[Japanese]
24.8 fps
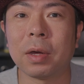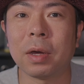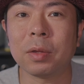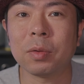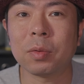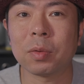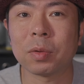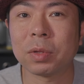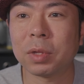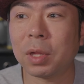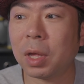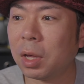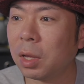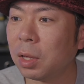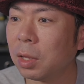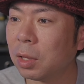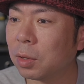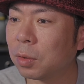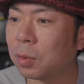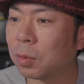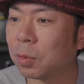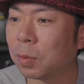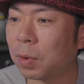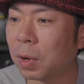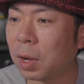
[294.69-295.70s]
あと
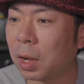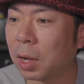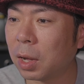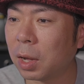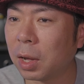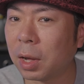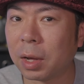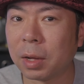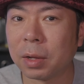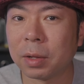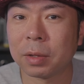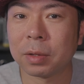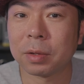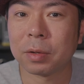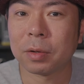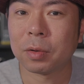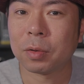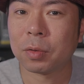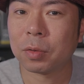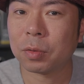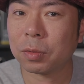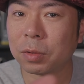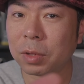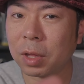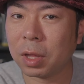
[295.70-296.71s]
最後は
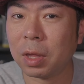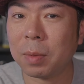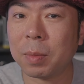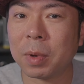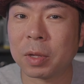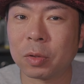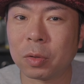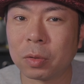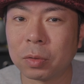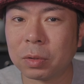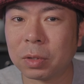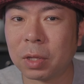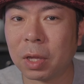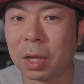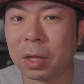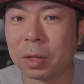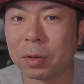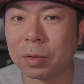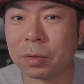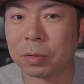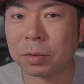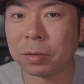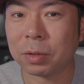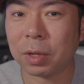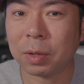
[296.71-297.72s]
このね今撮ってい
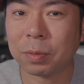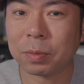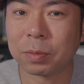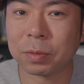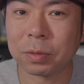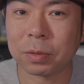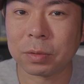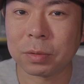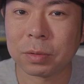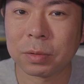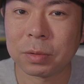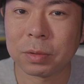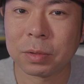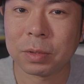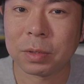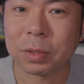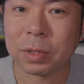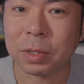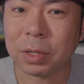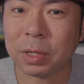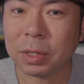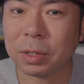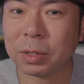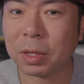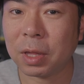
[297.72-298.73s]
る エフ
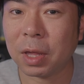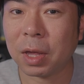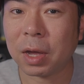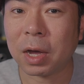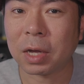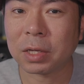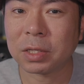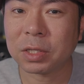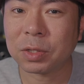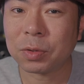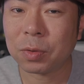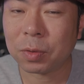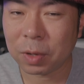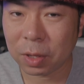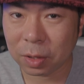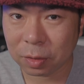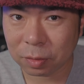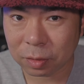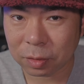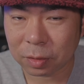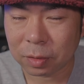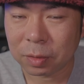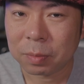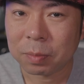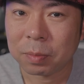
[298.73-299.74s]
いってんはち の
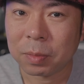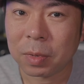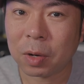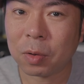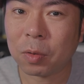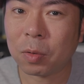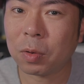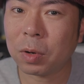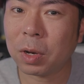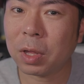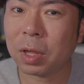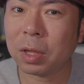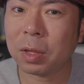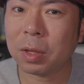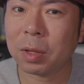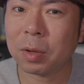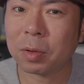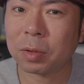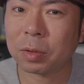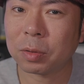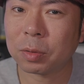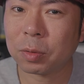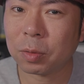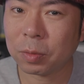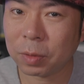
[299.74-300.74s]
レンズ、これ
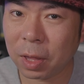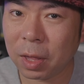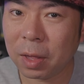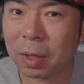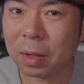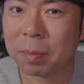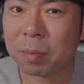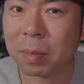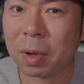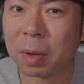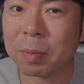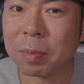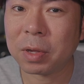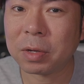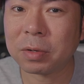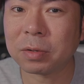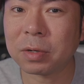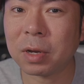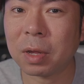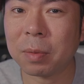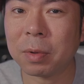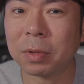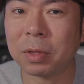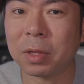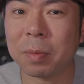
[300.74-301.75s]
とね、ま比
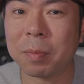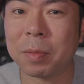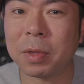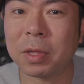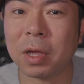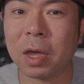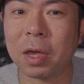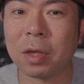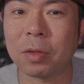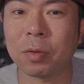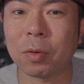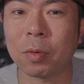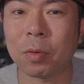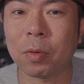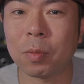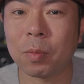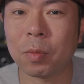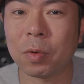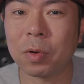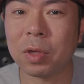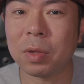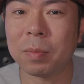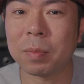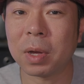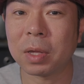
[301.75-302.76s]
べてみたいと
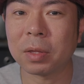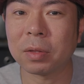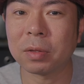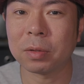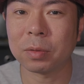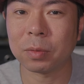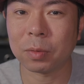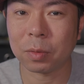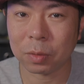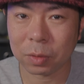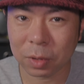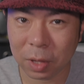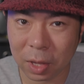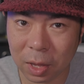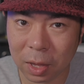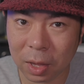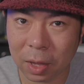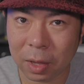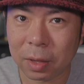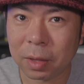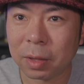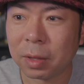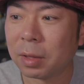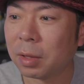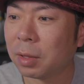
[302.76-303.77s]
思いますの
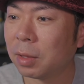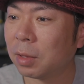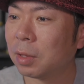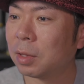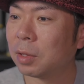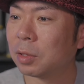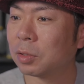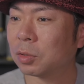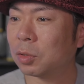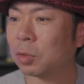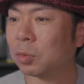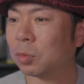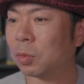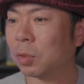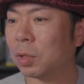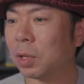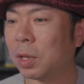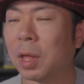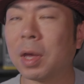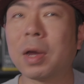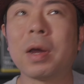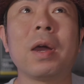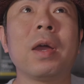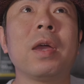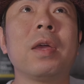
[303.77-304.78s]
で、ちょっと入
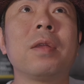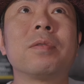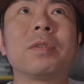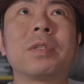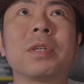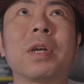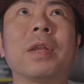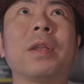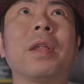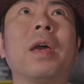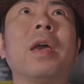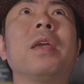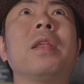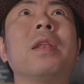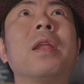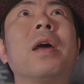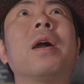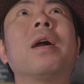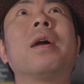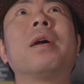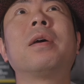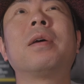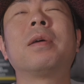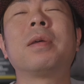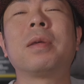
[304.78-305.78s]
れ替えるしかない
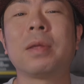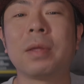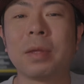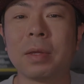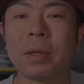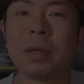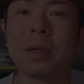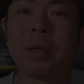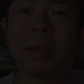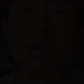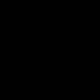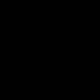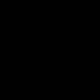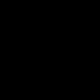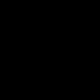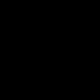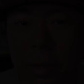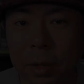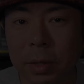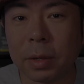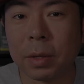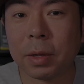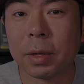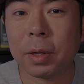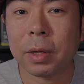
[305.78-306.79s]
な。
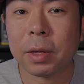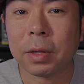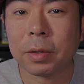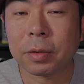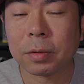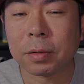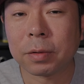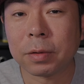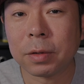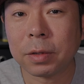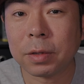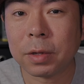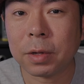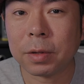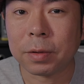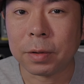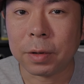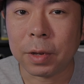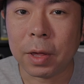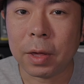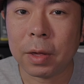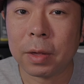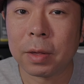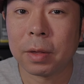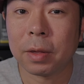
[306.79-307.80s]
はい、えー、続いてです
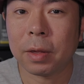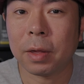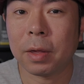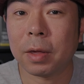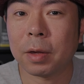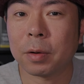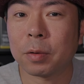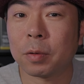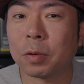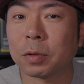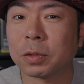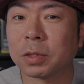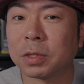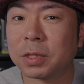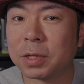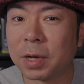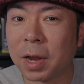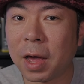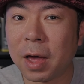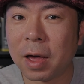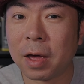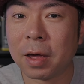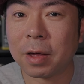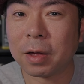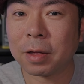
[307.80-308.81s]
ね、えー、こち
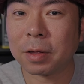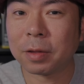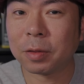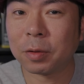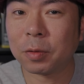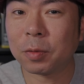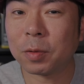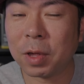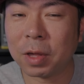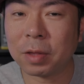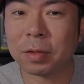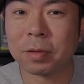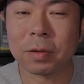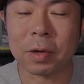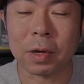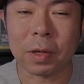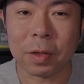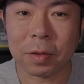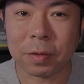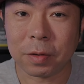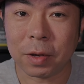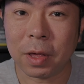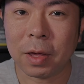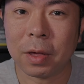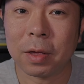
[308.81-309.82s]
らのレンズが
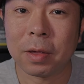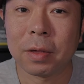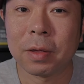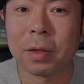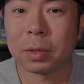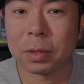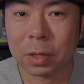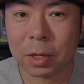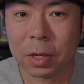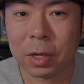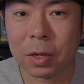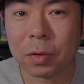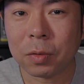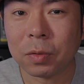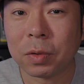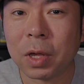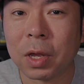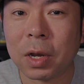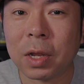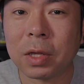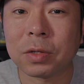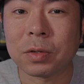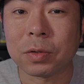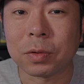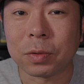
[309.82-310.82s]
ですね、にせんよんひゃ
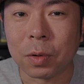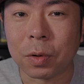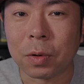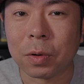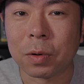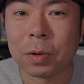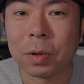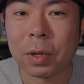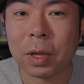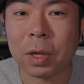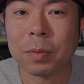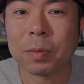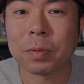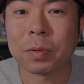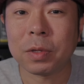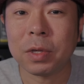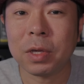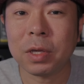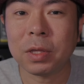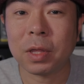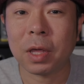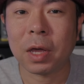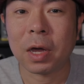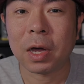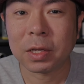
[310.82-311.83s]
くななじゅうの エフ
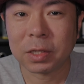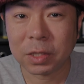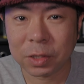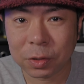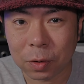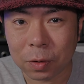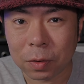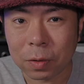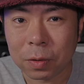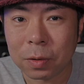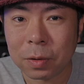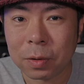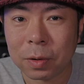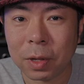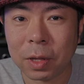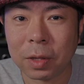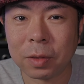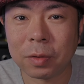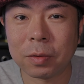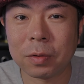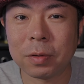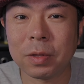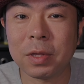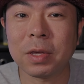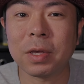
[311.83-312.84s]
にーてんはち の
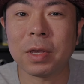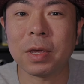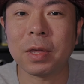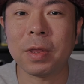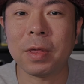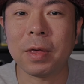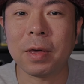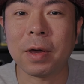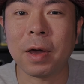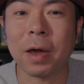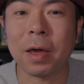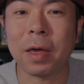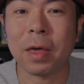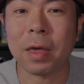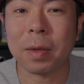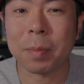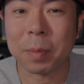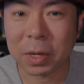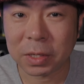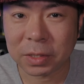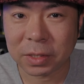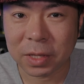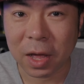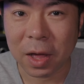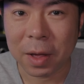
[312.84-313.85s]
レンズに切り替え
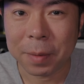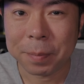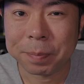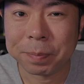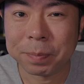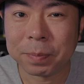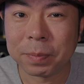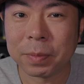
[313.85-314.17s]
ました。